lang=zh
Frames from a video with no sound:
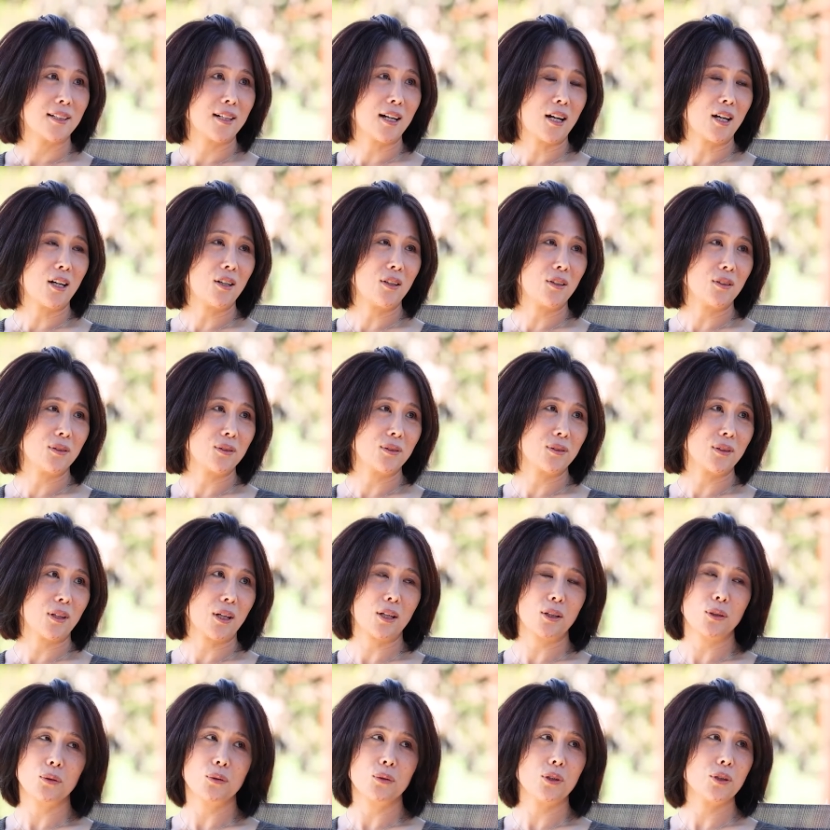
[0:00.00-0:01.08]
然后
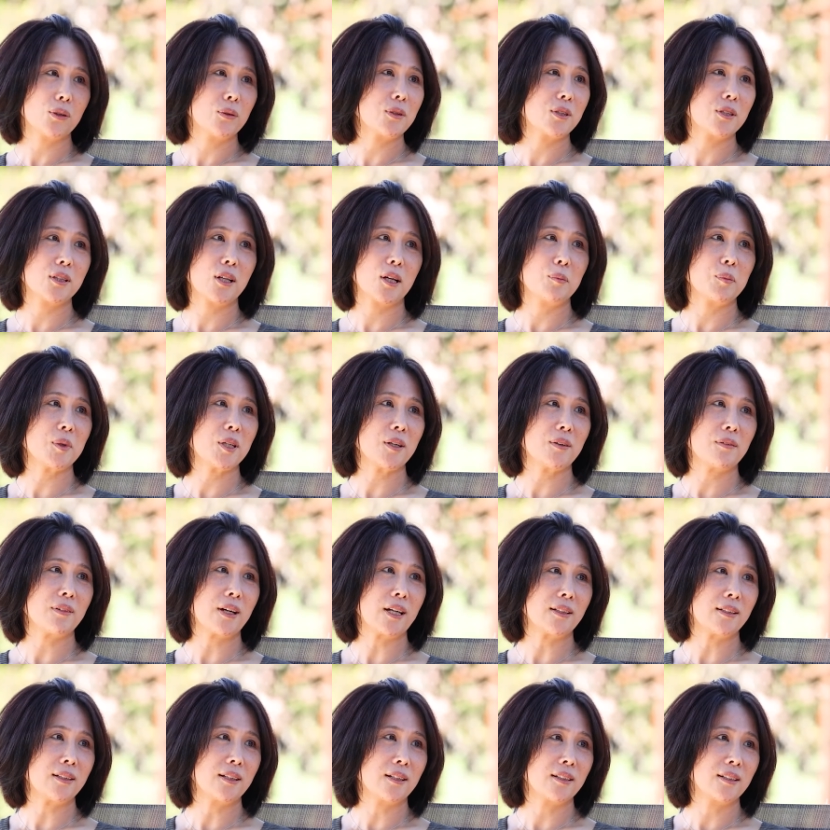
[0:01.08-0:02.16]
很多游戏他们也
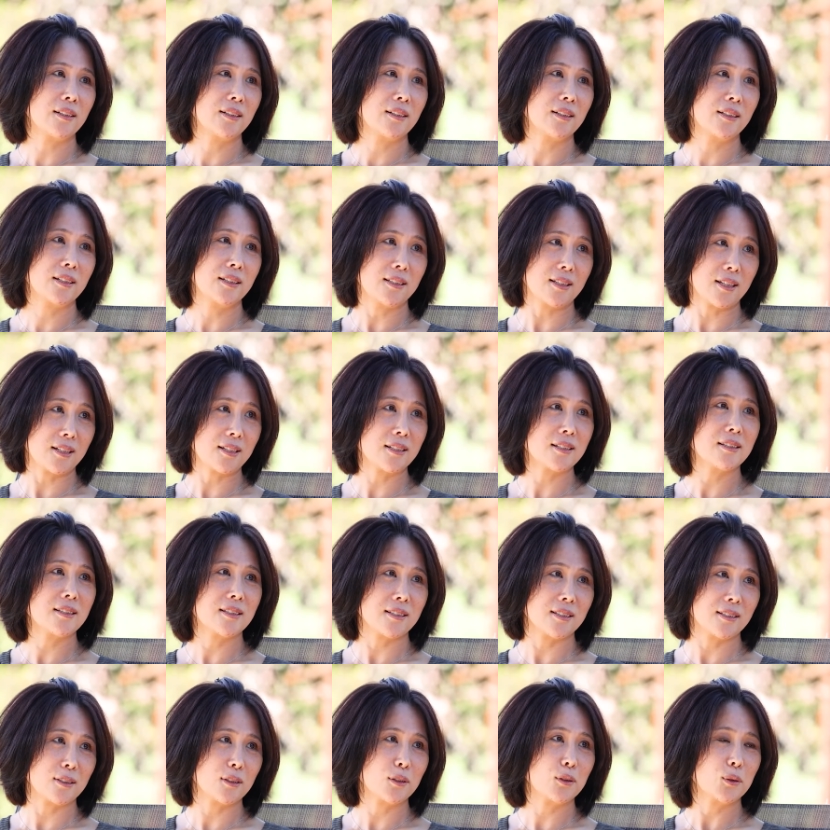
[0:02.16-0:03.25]
玩的，也在一
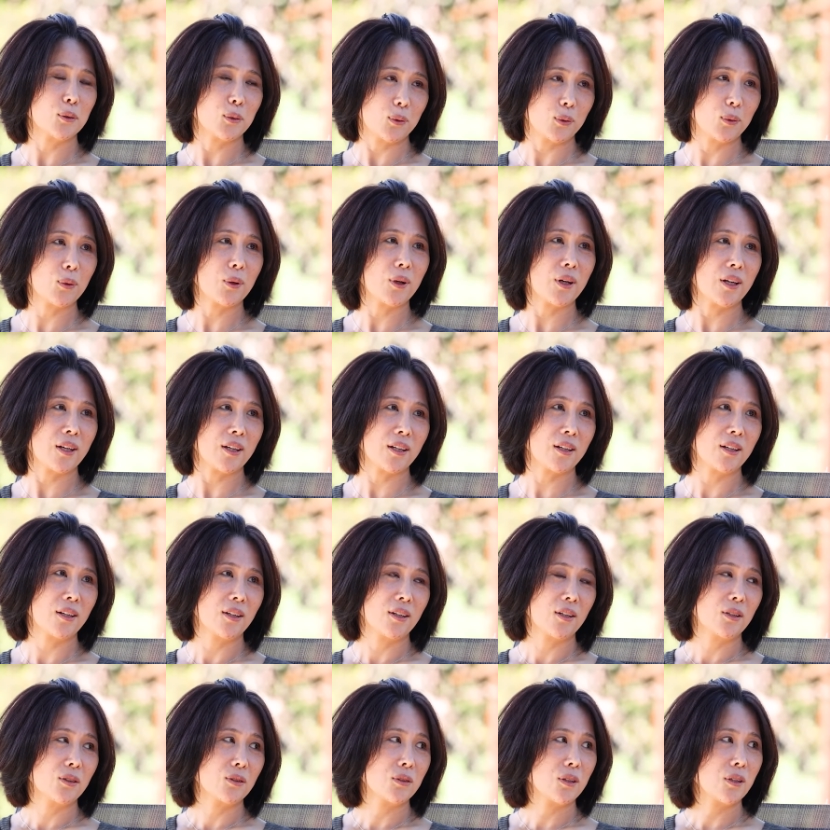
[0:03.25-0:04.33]
起，对，
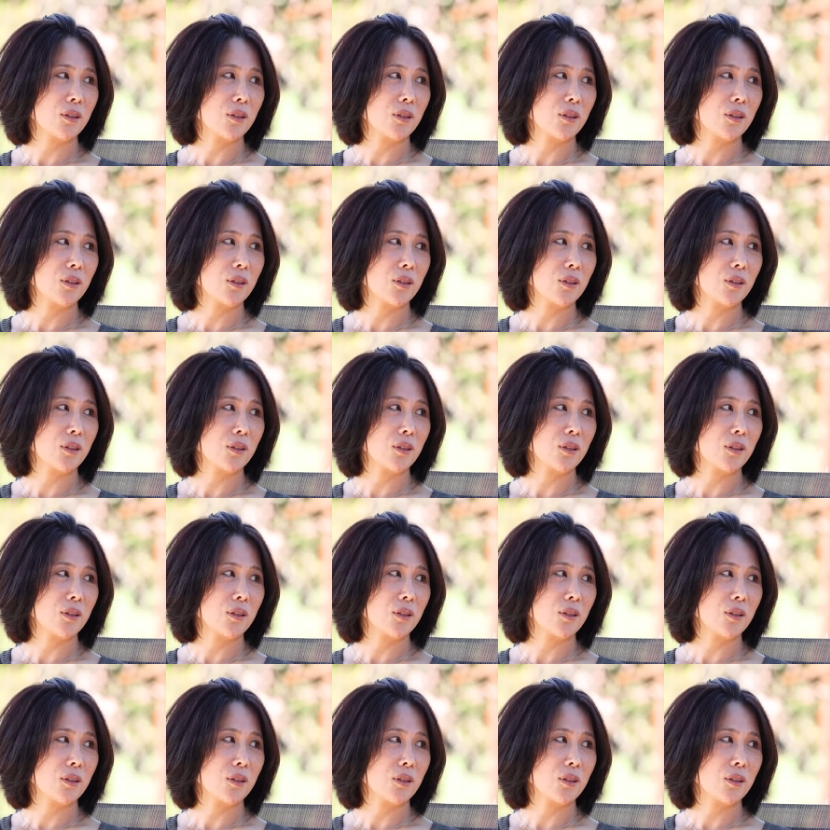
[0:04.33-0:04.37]
所